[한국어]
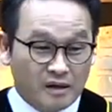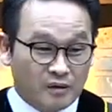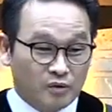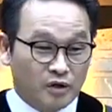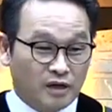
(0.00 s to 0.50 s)

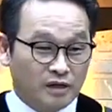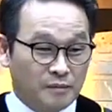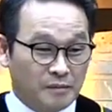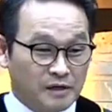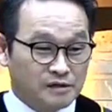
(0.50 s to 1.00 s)
오늘
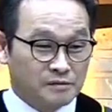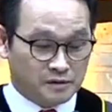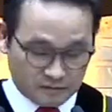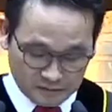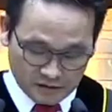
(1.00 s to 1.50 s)
하나님의
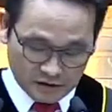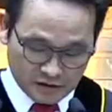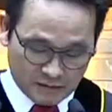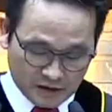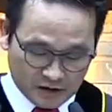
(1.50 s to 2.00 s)
말씀은
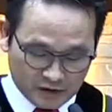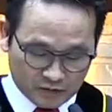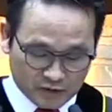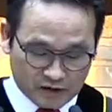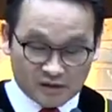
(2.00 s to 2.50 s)
희망이
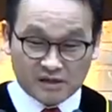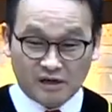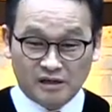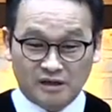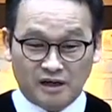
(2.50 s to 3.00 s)
우리를
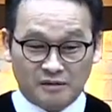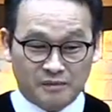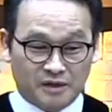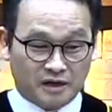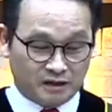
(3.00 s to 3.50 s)

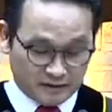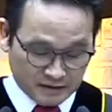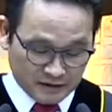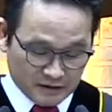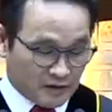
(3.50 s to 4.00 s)
살린다입니다.
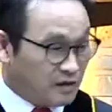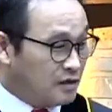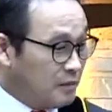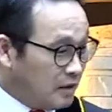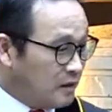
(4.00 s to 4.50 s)

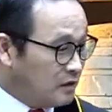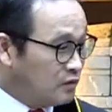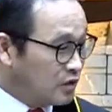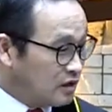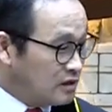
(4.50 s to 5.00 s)
희망만이
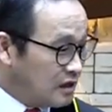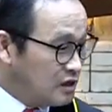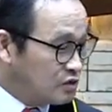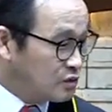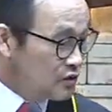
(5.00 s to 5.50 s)
우리를 살릴 수